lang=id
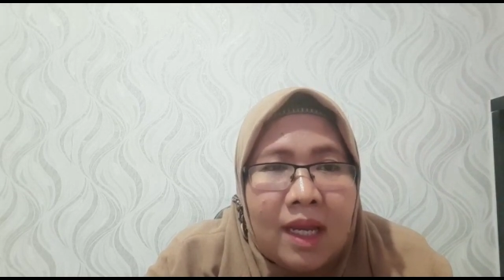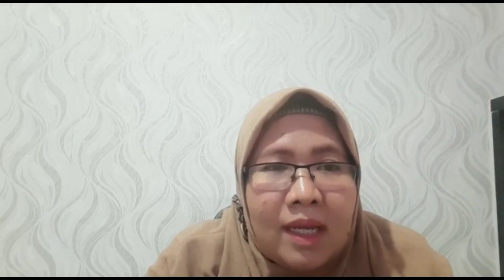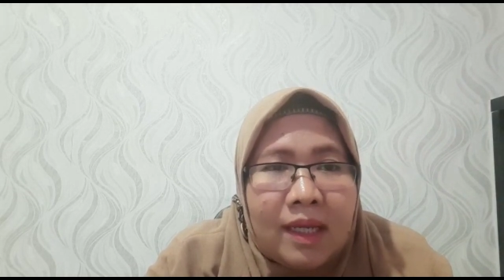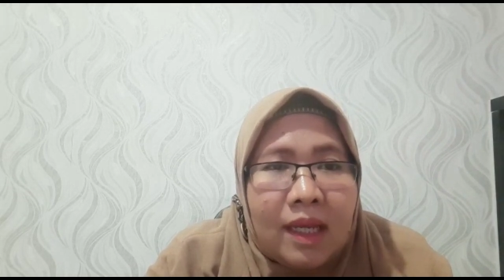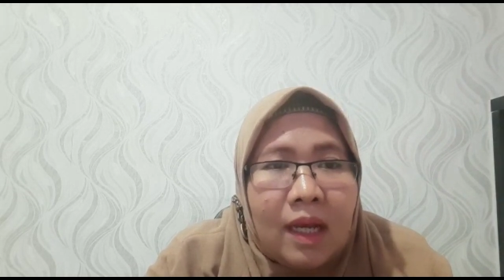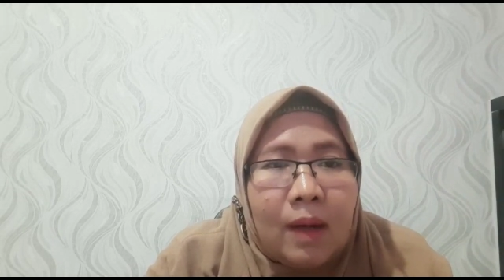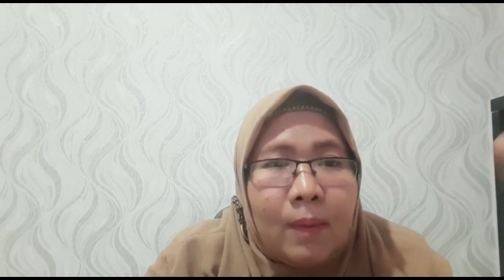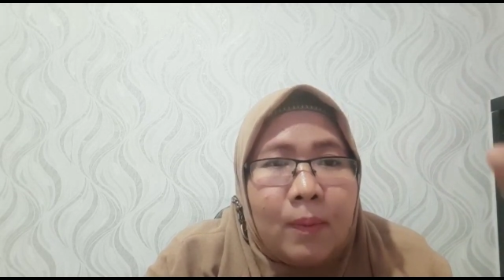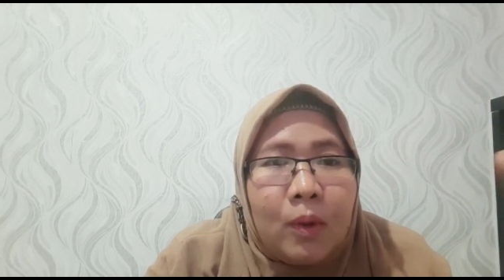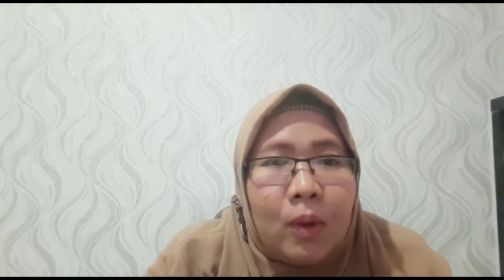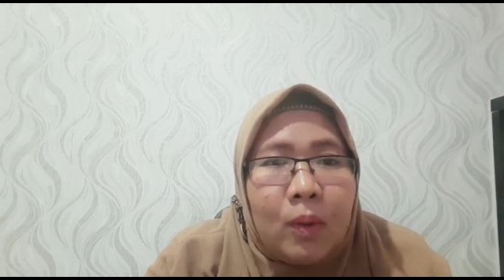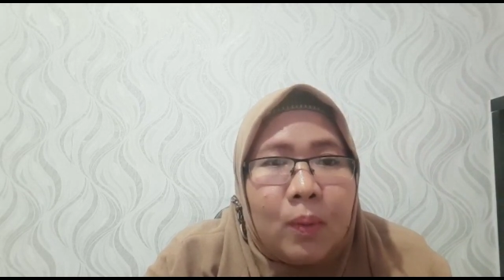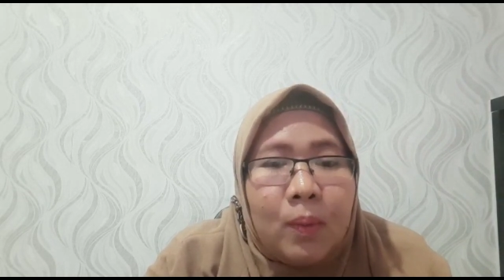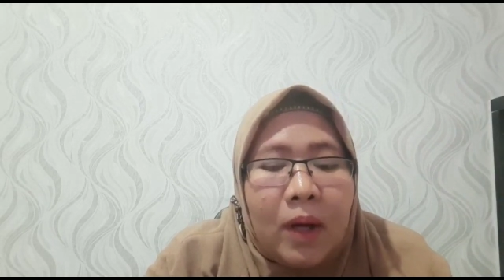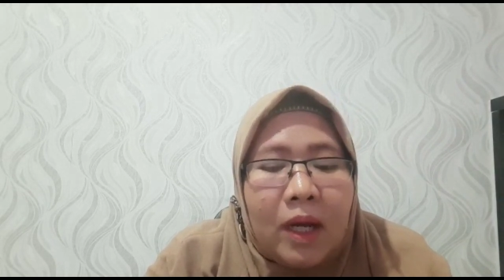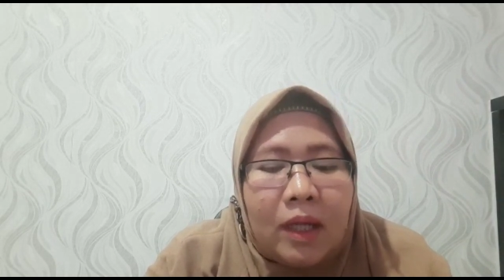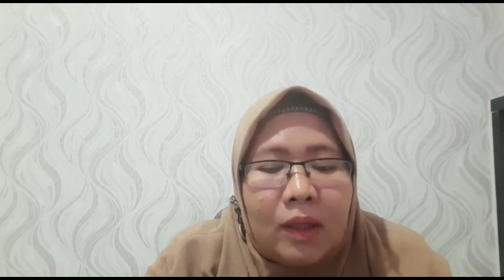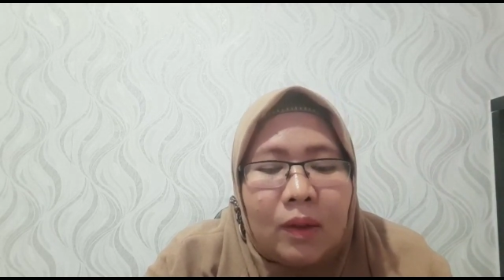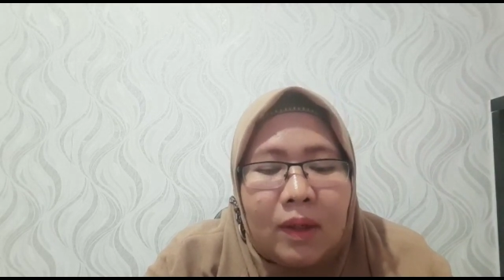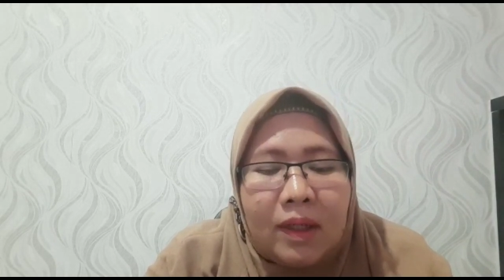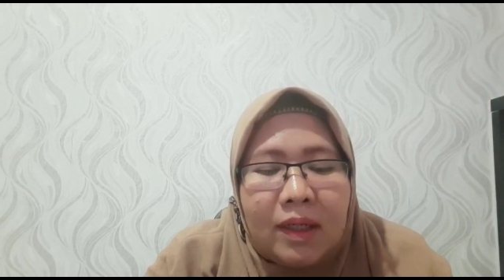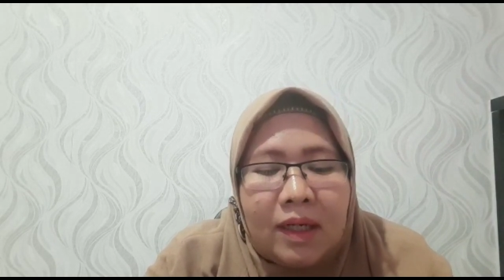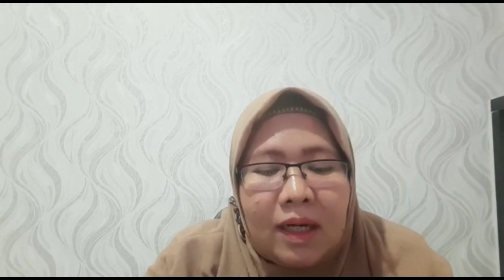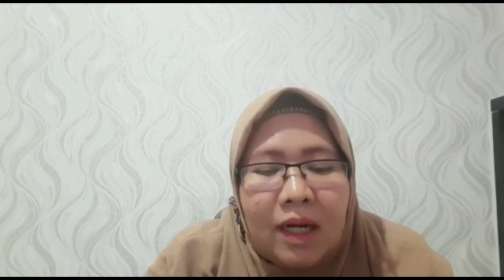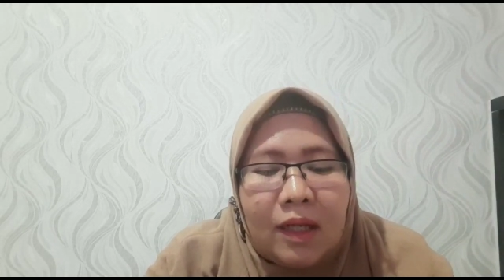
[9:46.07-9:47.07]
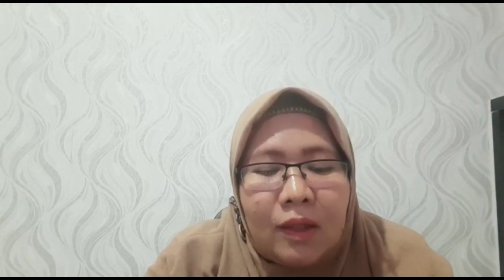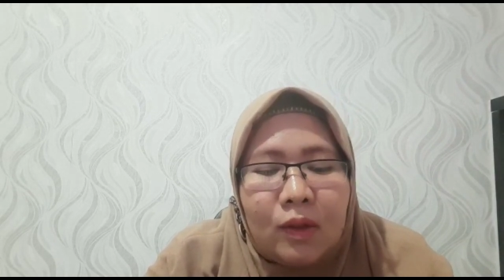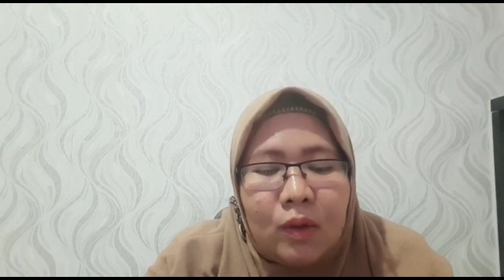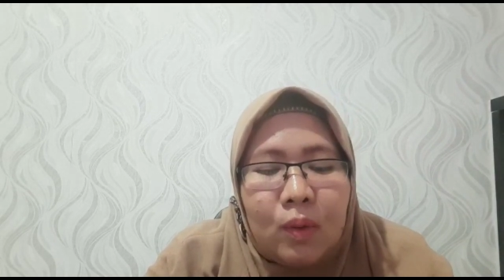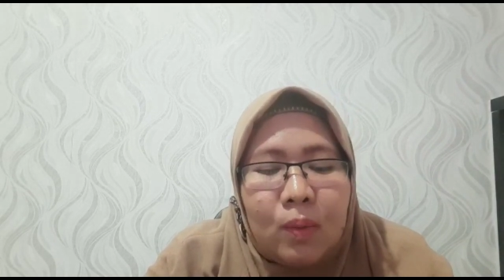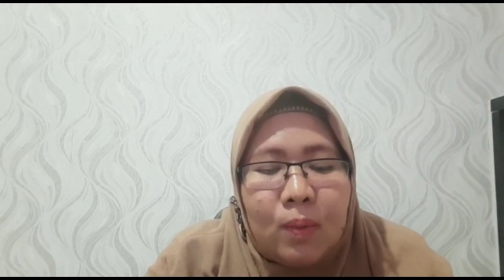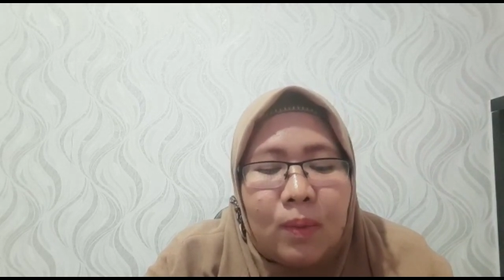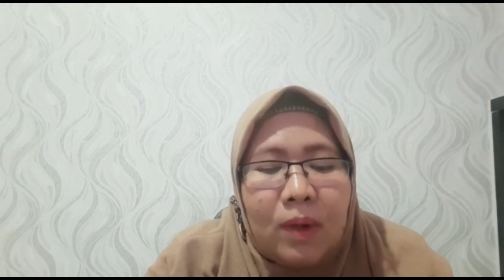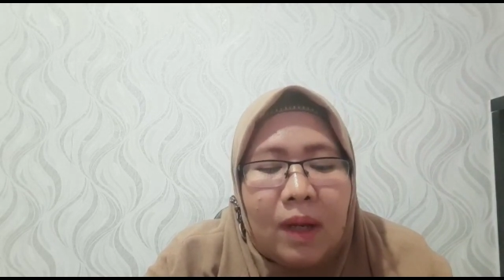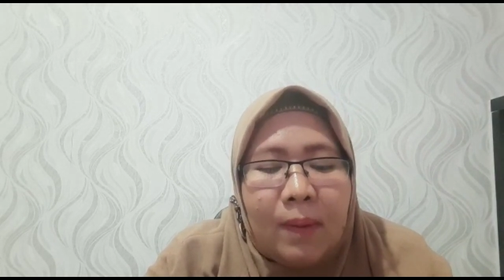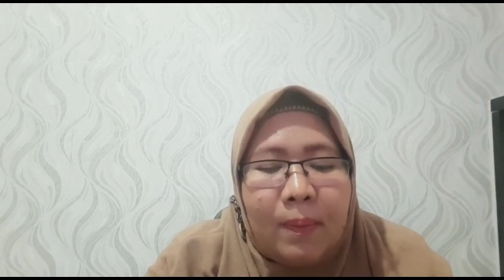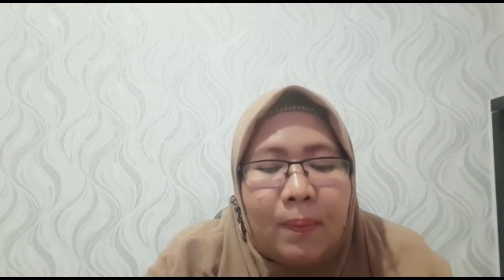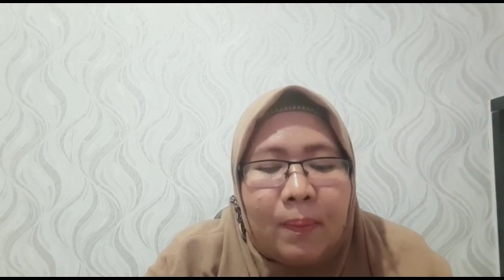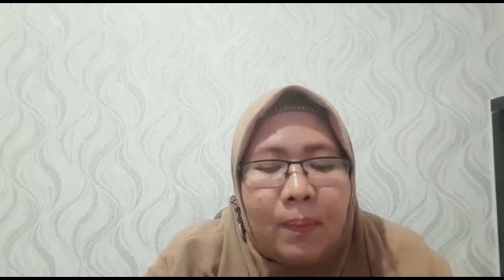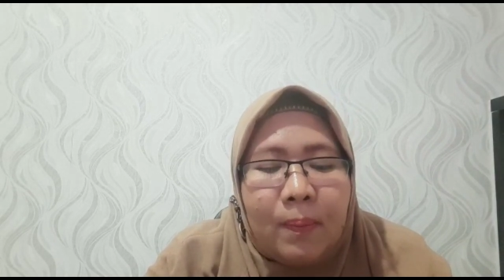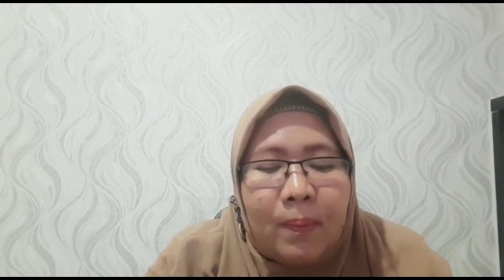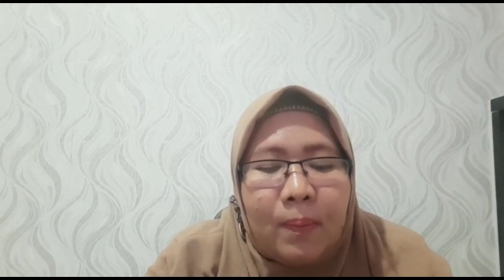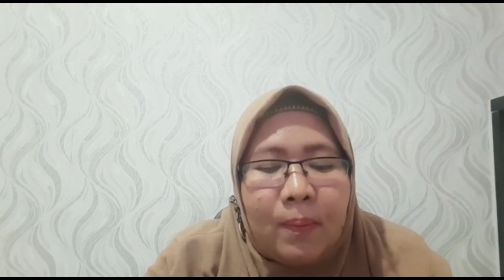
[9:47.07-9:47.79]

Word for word: Yang berubah itu adalah jumlah